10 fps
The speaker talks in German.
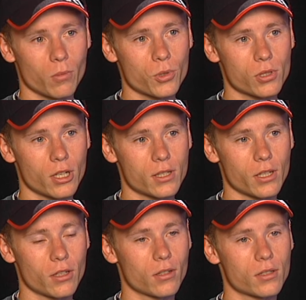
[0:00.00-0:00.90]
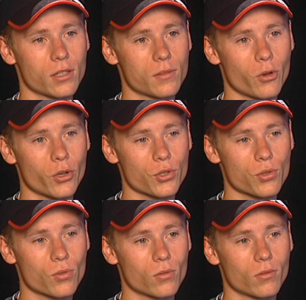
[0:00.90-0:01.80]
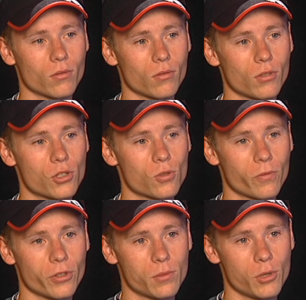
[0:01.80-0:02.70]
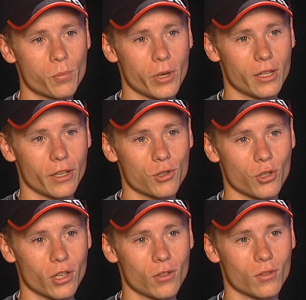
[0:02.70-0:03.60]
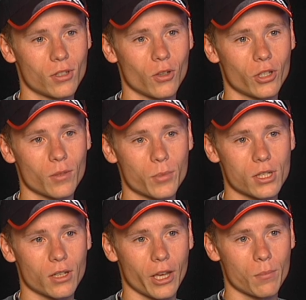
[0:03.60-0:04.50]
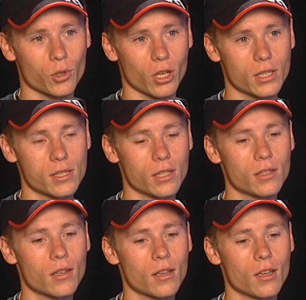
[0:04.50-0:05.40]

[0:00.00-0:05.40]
müssen halt sehen, dass jetzt wirklich nicht so viele Zwiespälte entstehen und die Leute ein bisschen an einem Strang ziehen,